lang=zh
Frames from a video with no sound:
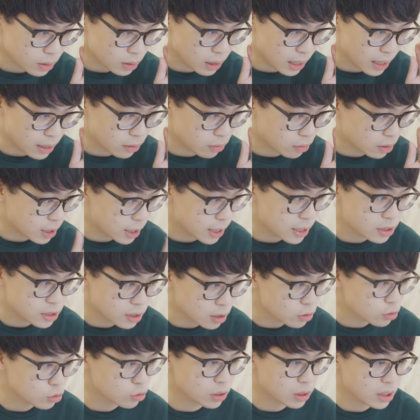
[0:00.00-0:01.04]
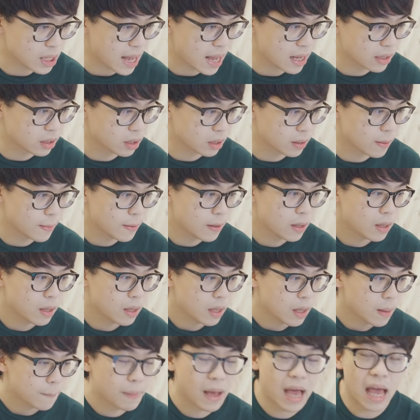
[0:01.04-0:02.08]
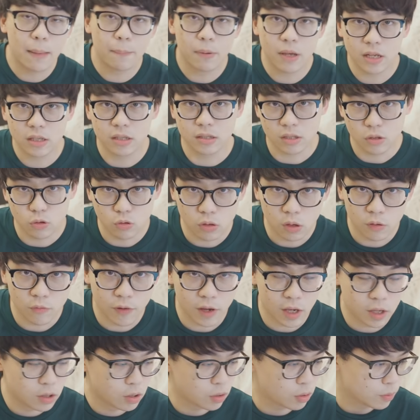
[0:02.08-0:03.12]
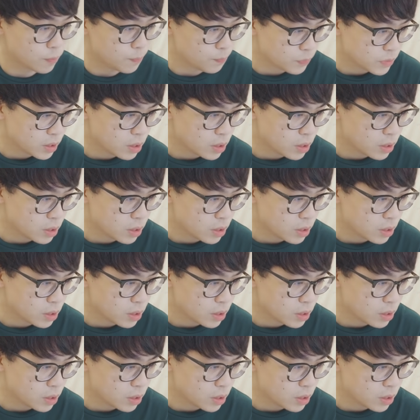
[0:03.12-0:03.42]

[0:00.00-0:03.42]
还有开销最大的拍片制作费用。